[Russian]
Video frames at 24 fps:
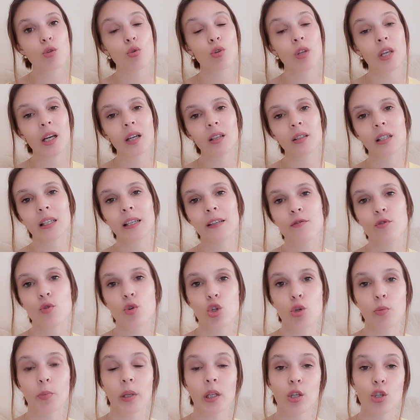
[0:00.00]
но некоторые все
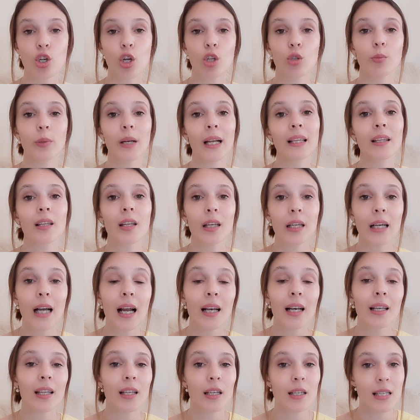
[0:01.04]
же продолжают брать
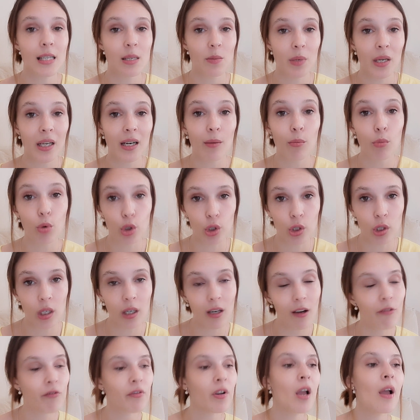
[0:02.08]
нелегально к себе
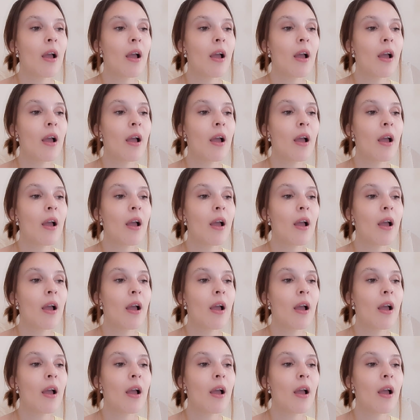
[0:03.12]
работников.